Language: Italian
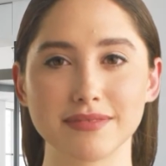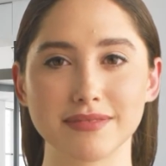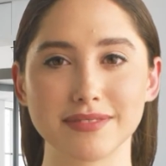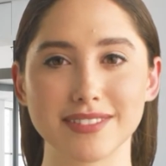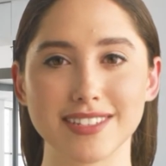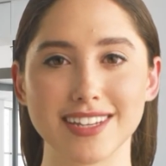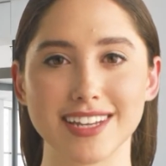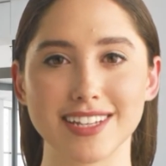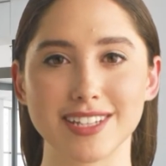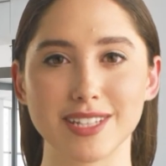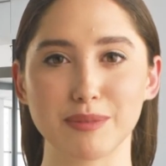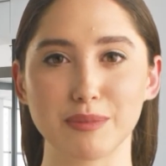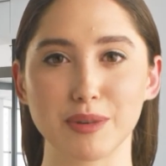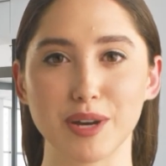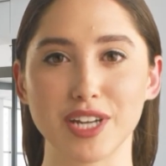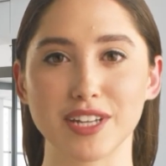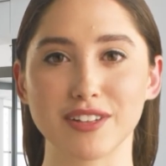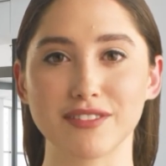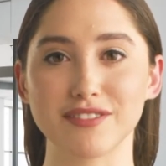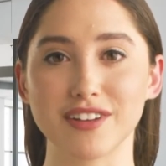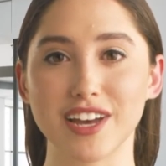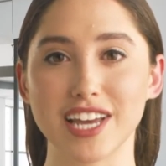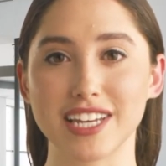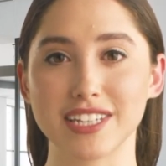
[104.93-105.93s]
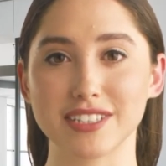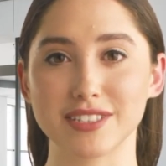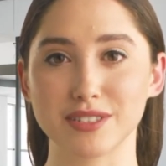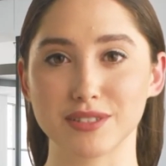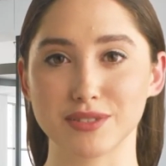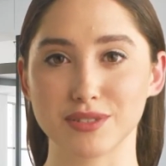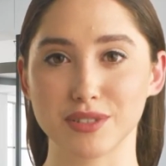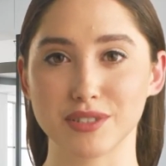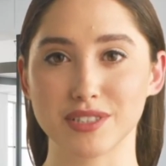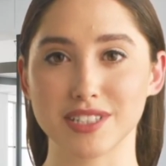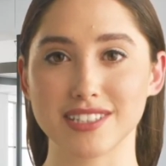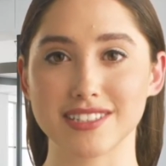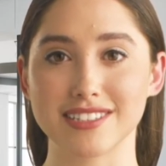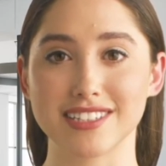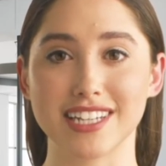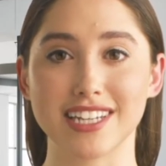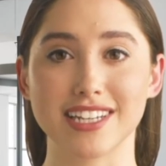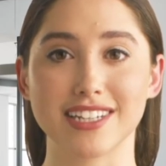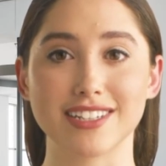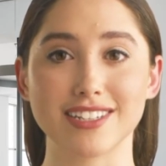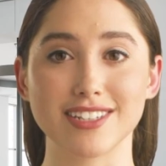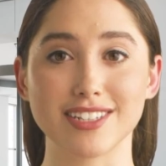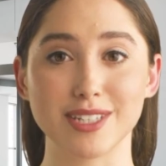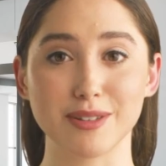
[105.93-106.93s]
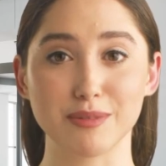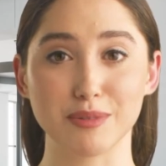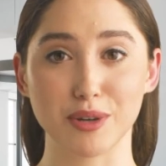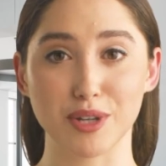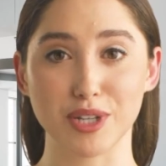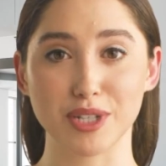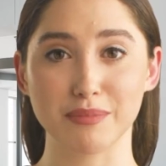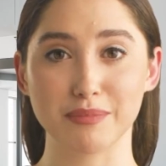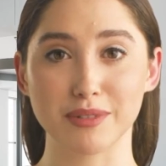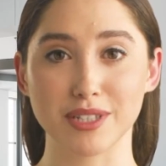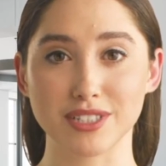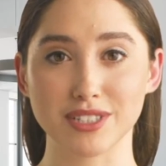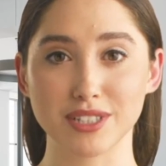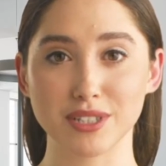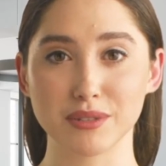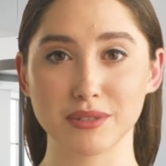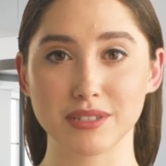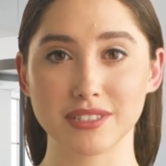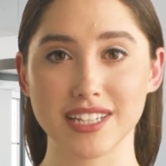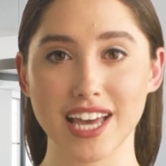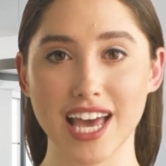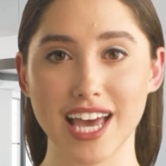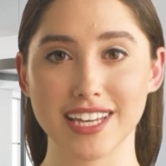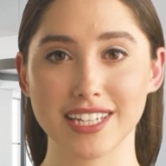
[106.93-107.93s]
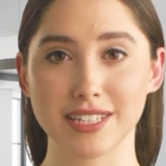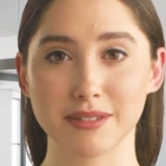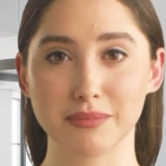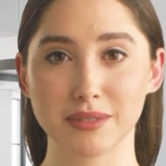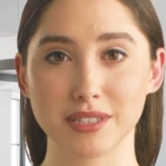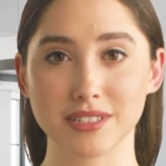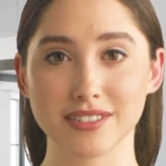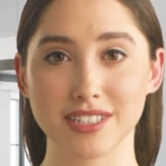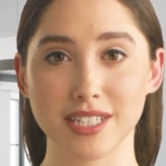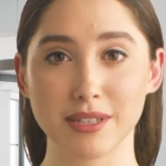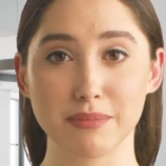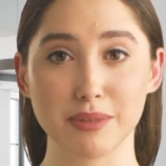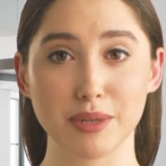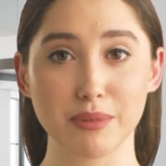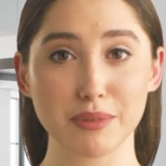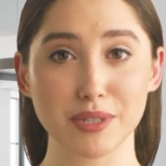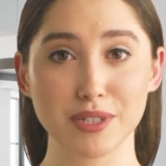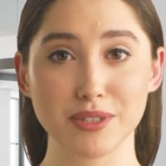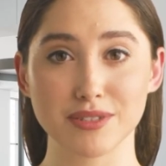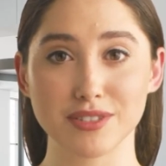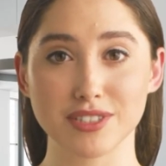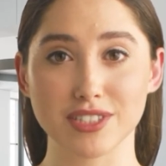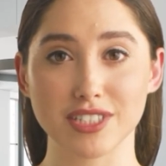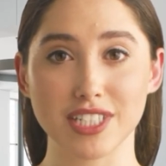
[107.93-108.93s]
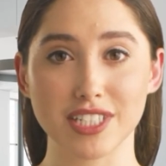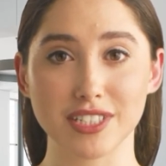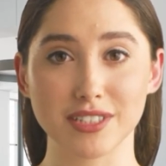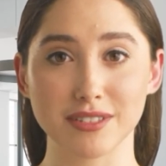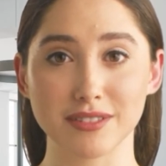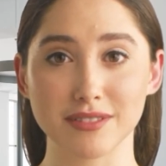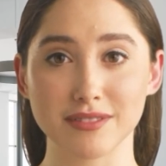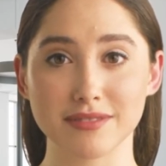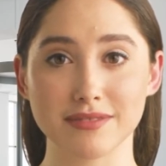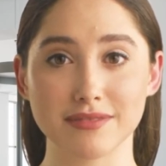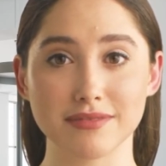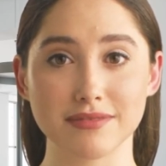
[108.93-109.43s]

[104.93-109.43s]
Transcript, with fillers: Se si vuole fare tutto da sé, si può invece optare per del peperoncino.